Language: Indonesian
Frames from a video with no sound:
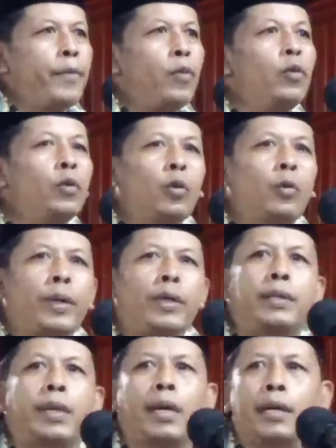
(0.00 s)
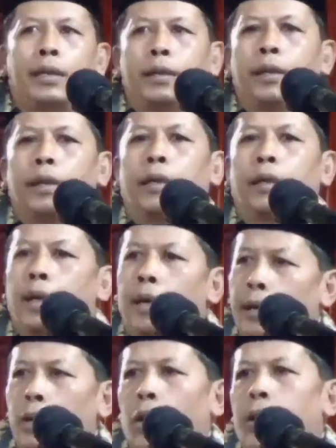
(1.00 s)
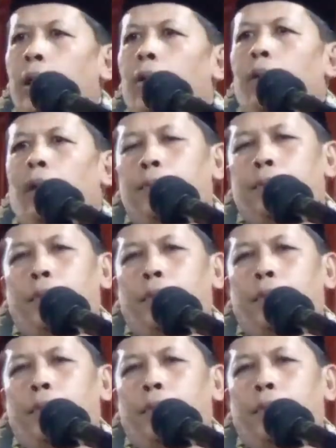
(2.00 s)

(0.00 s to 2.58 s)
untuk mencari keridhaan Allah.